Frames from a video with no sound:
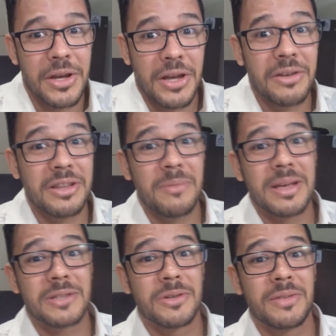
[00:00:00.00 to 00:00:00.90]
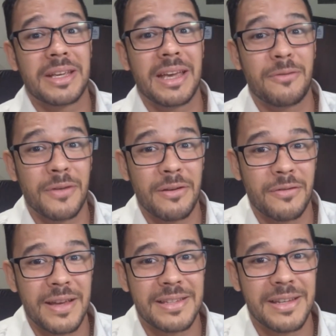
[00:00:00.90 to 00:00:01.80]
Eu tenho minhas dúvidas quem que foi e
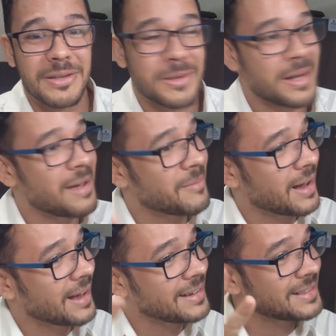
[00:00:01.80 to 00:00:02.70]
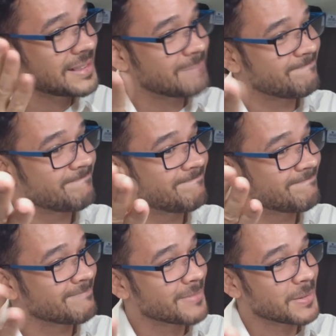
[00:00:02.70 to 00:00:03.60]
fez isso, né? Mas
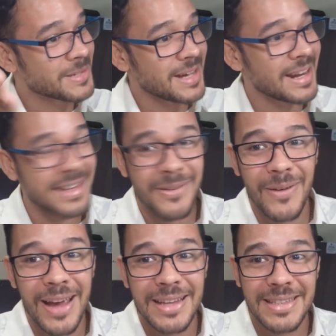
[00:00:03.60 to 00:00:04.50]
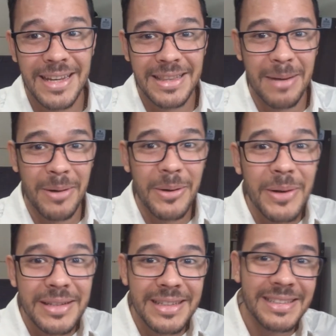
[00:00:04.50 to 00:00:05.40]
os caras que conhecem aí, que
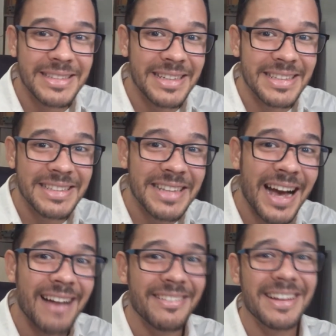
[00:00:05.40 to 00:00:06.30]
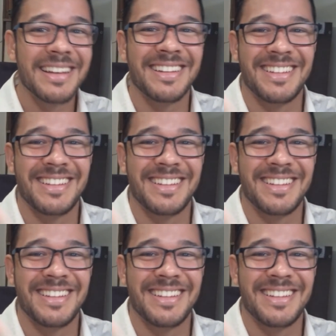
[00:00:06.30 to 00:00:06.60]
trabalhou nessa assistência, sabem, né?